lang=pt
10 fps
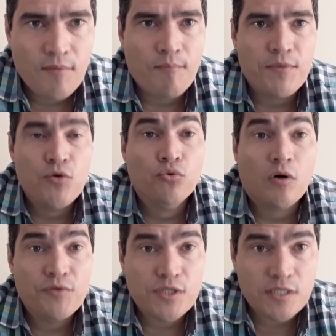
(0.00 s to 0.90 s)

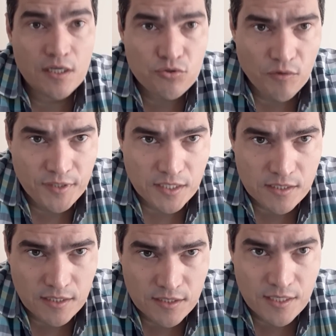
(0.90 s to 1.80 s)

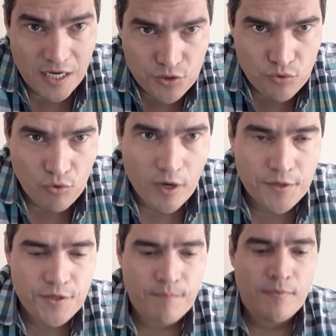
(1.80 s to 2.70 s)
1996 GAD
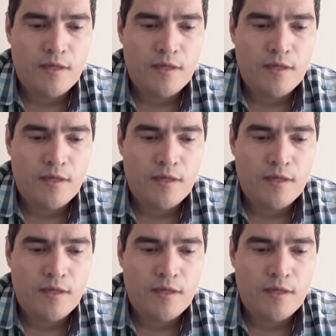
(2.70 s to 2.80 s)
corte.